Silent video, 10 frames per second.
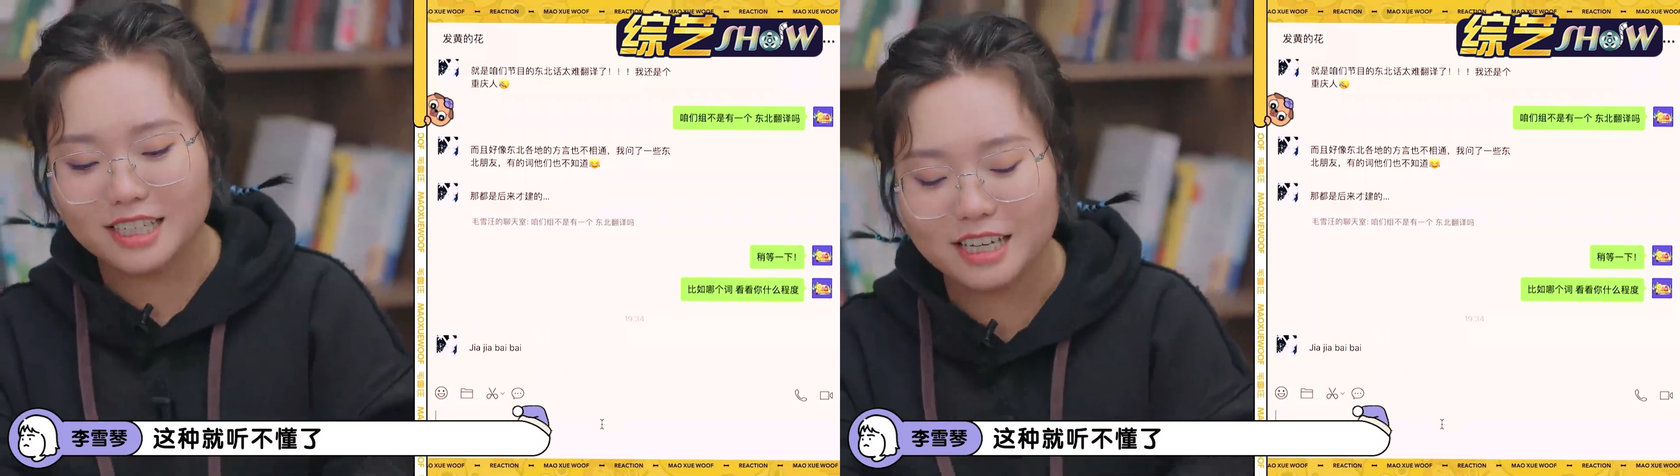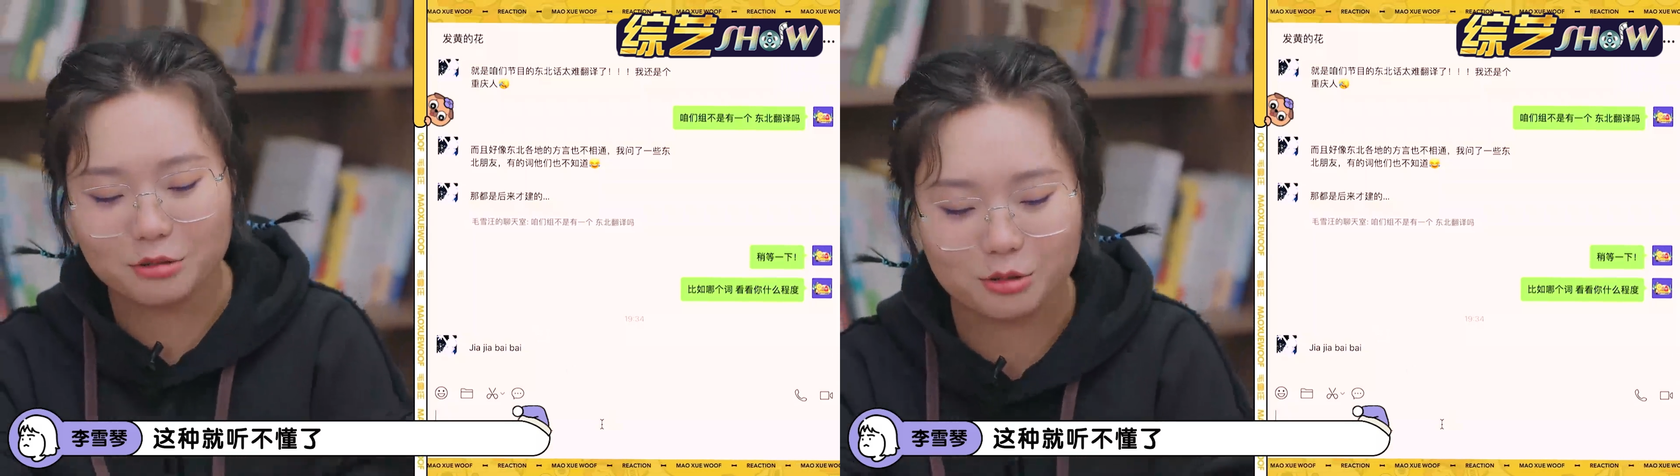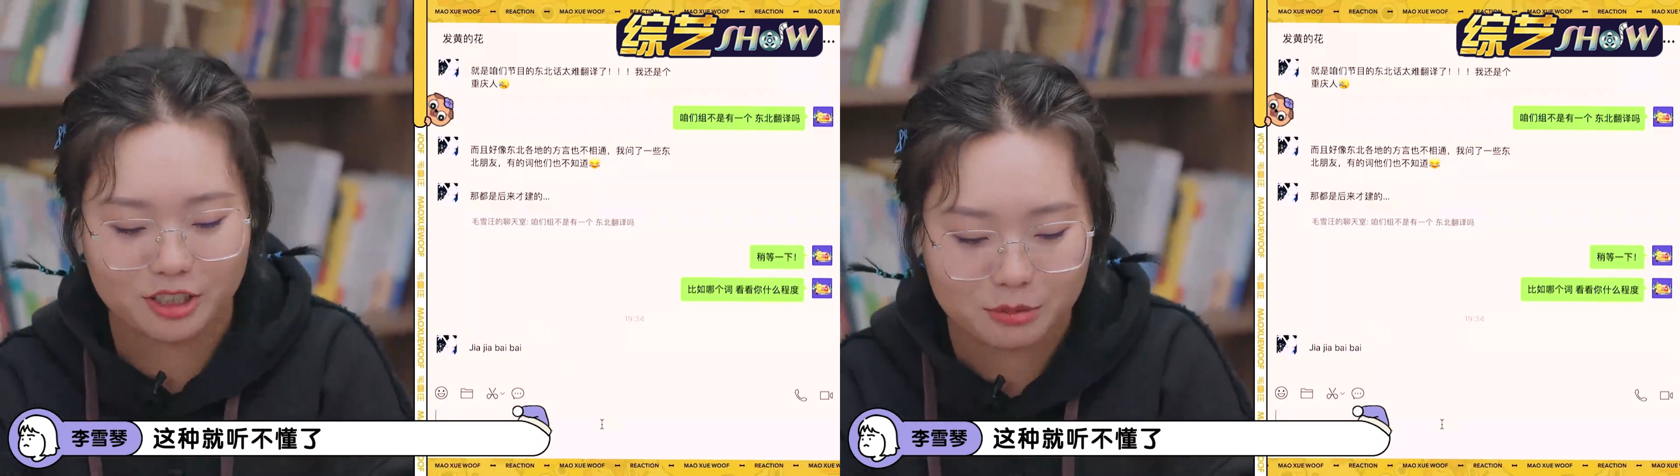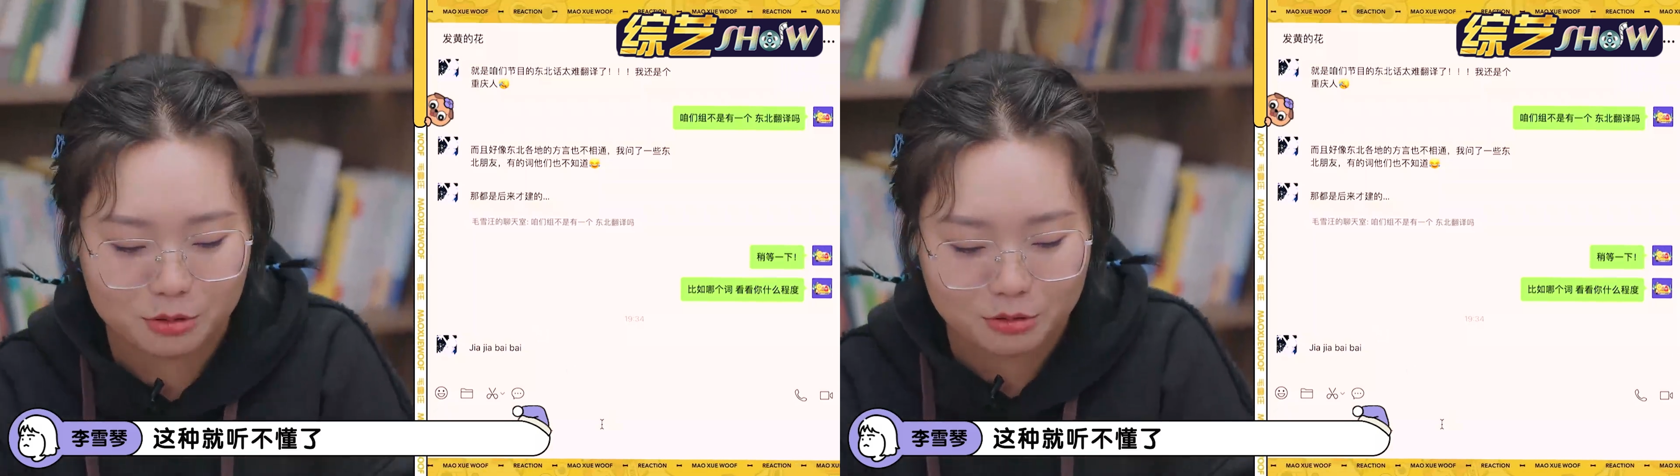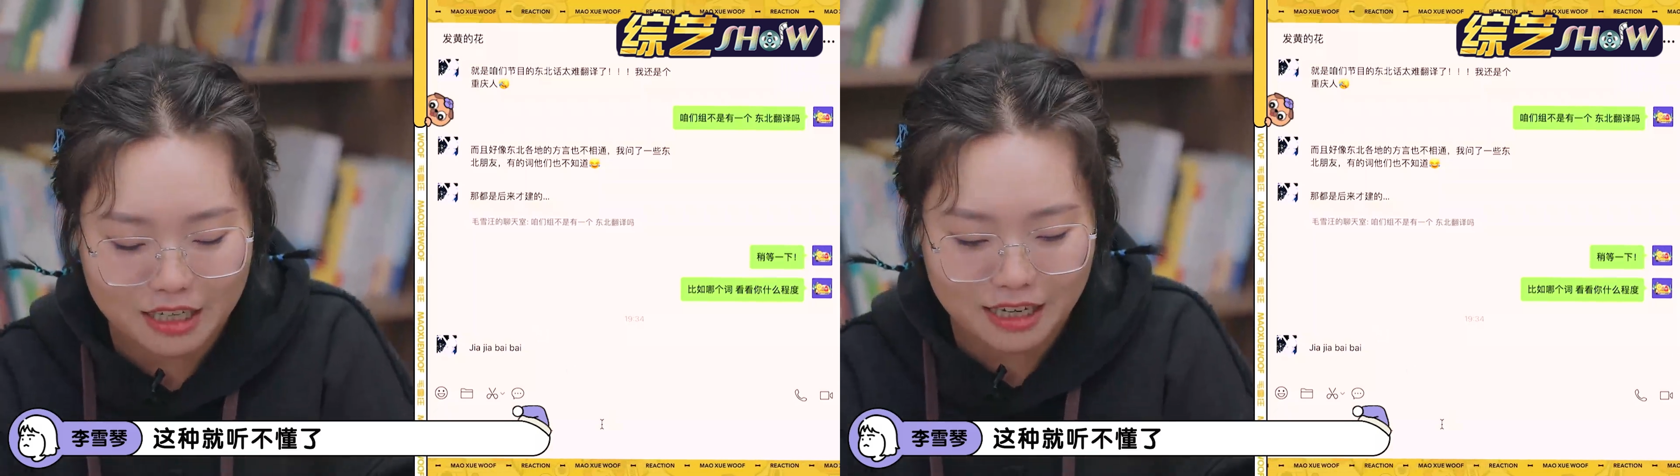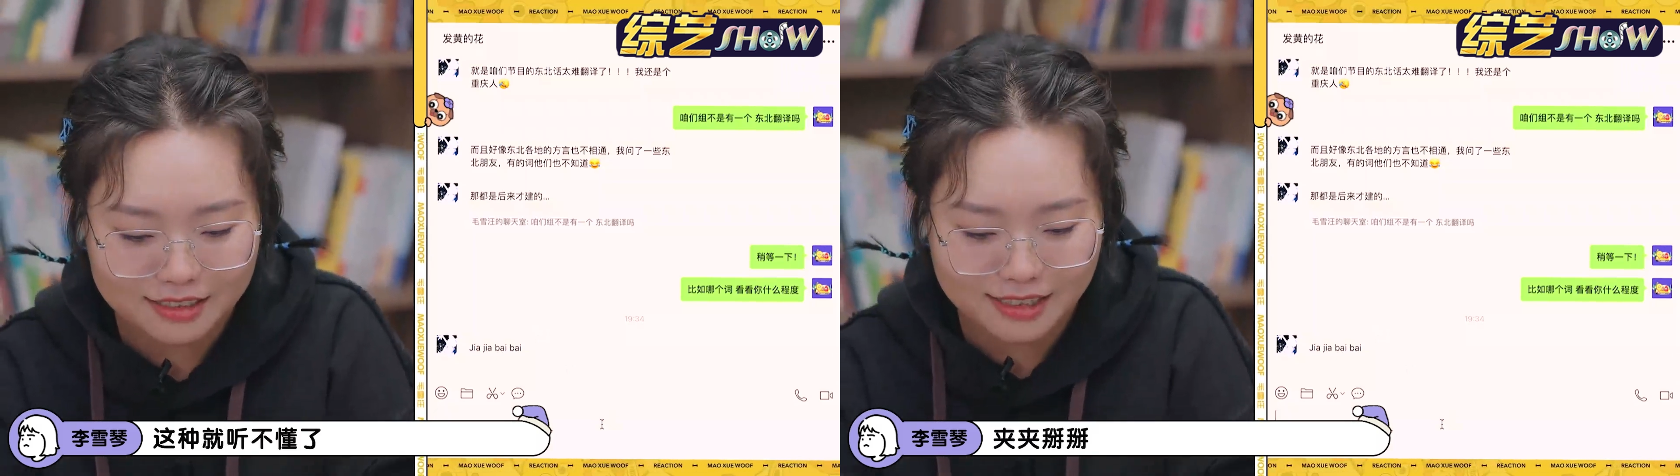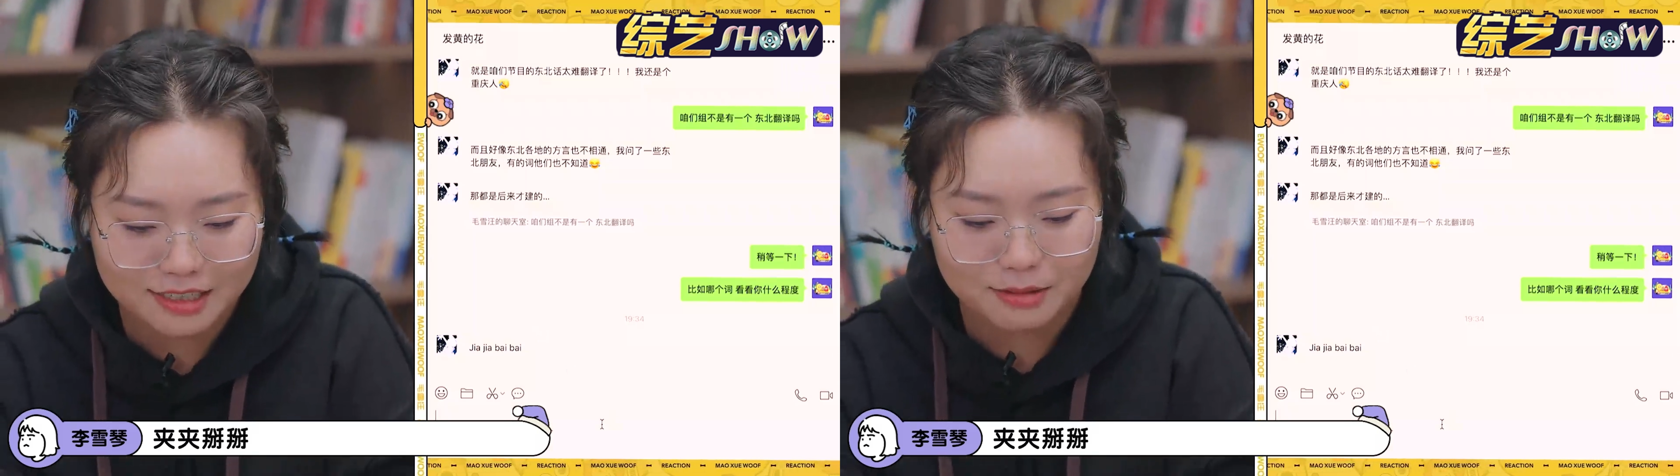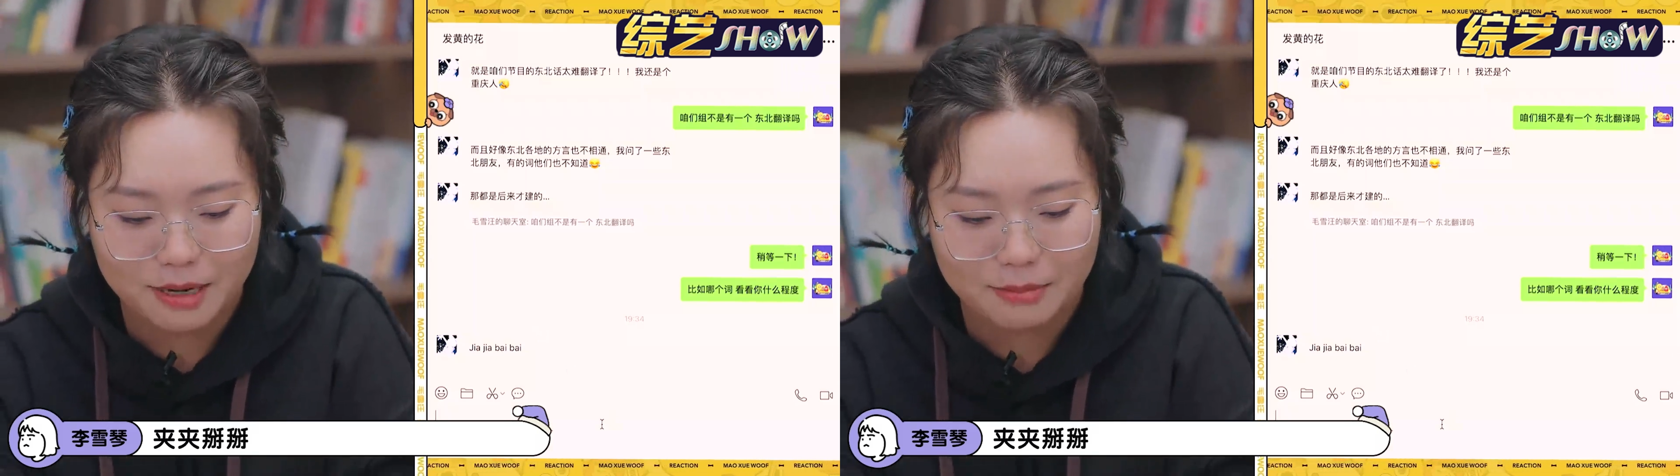这种就听不懂了。
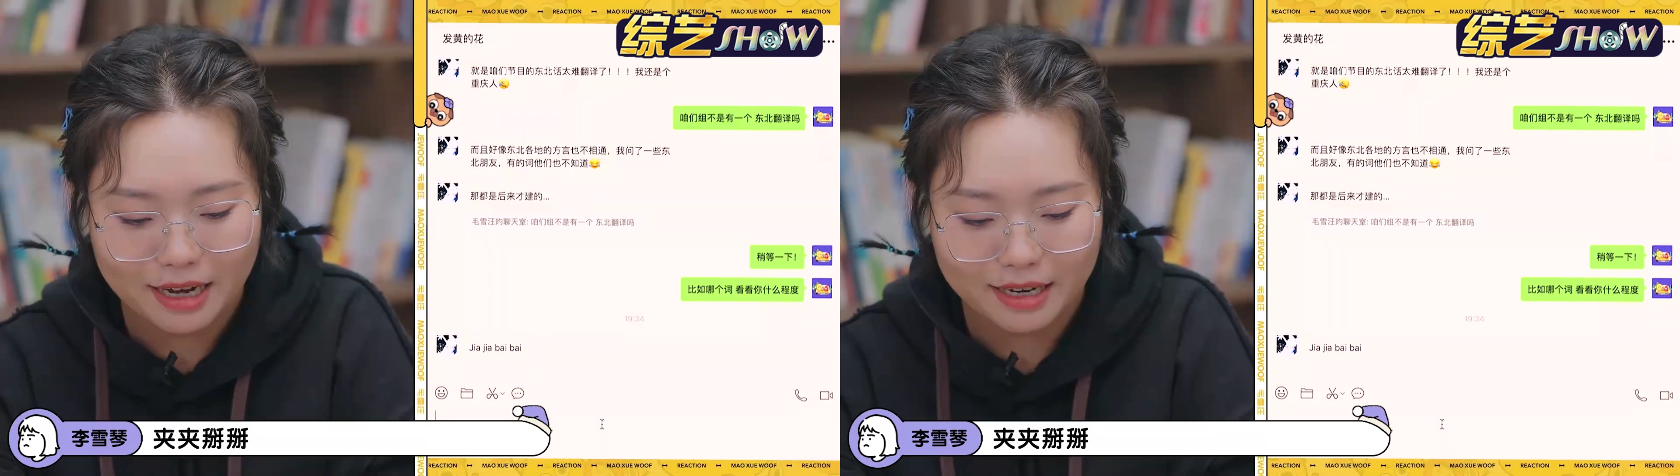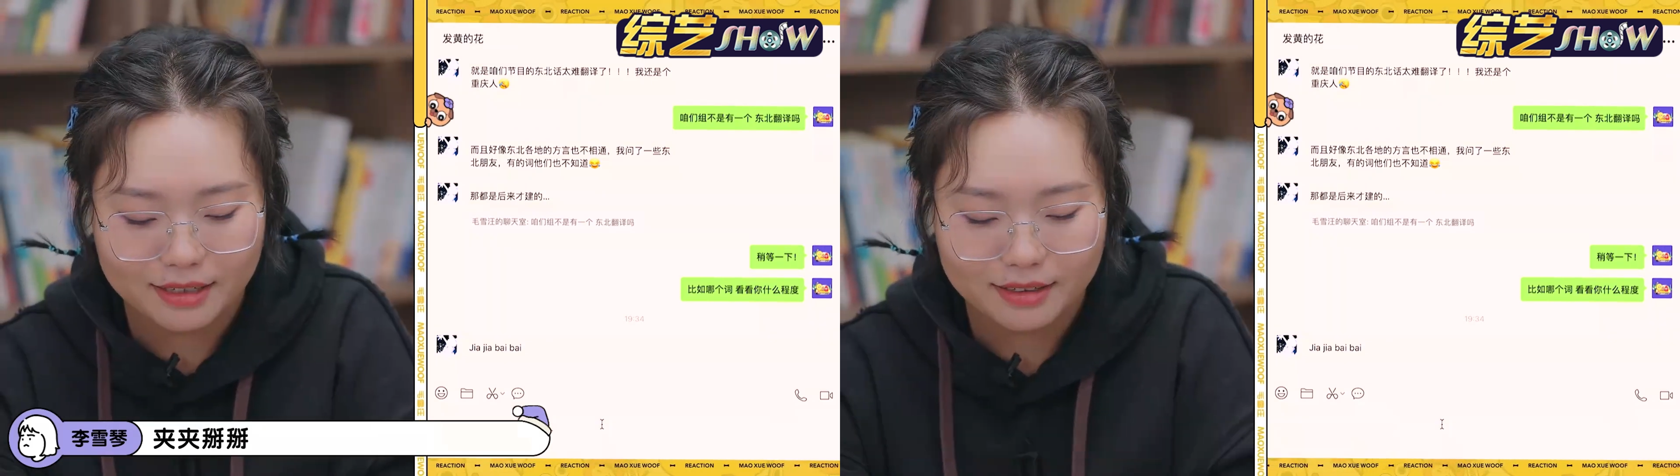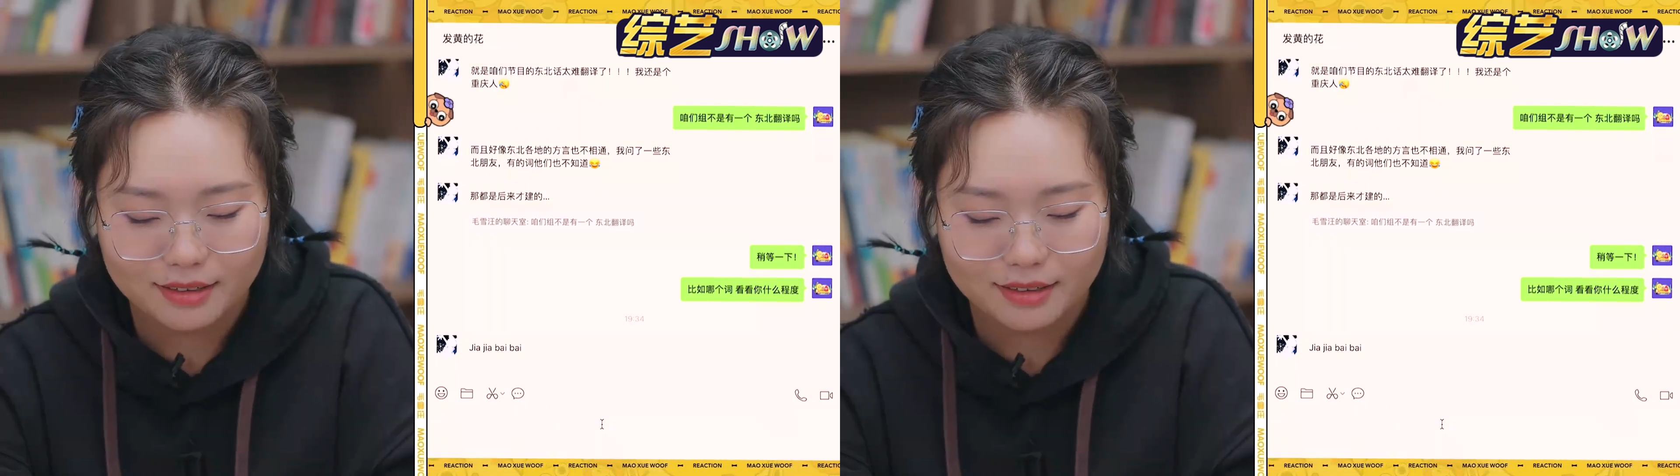夹夹掰掰，